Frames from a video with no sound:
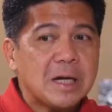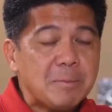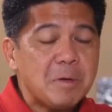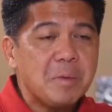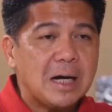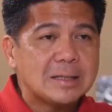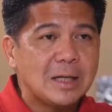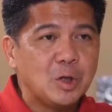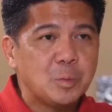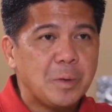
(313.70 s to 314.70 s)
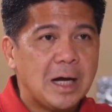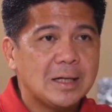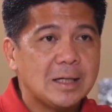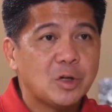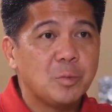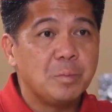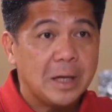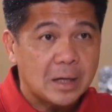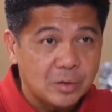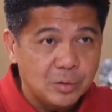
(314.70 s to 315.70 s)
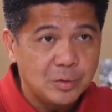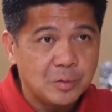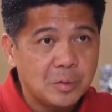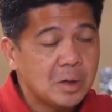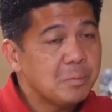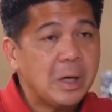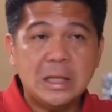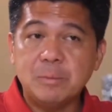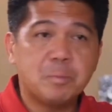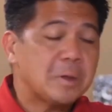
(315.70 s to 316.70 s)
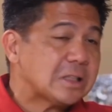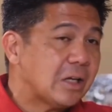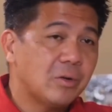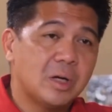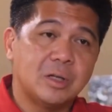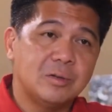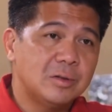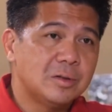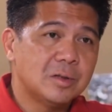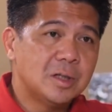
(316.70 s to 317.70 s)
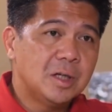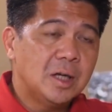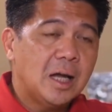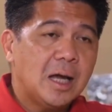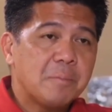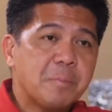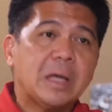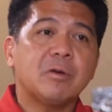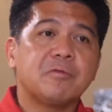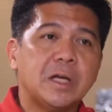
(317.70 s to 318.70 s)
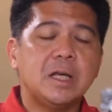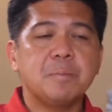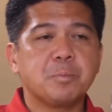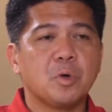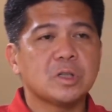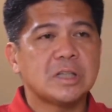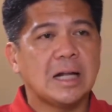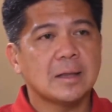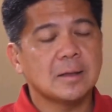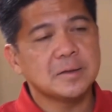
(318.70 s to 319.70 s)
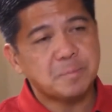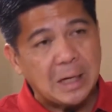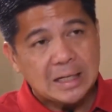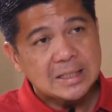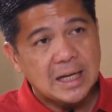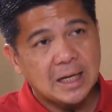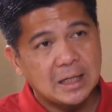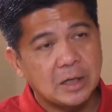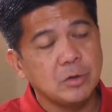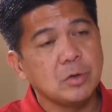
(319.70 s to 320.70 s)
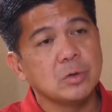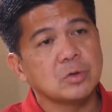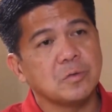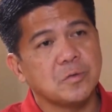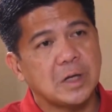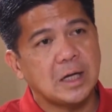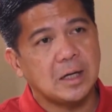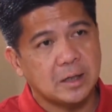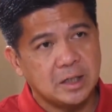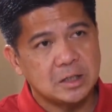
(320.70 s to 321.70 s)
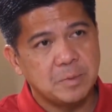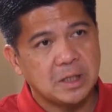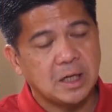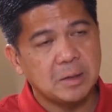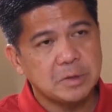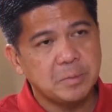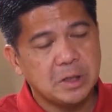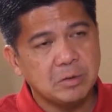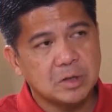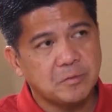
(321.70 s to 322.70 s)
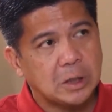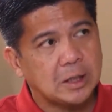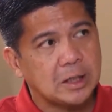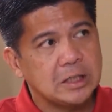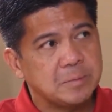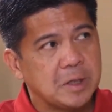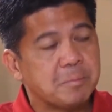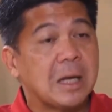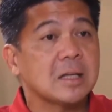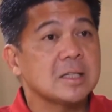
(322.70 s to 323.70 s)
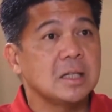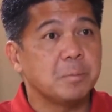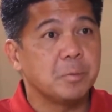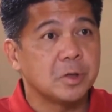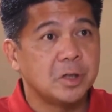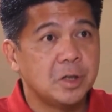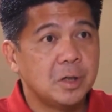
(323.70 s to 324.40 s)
maraming bakanting lupa na gobyerno. Pwede mong patayuan yun. Pero very important, para sa akin na yung use of rock arrangement. Ang ibig ng use of rock arrangement, parang Singapore.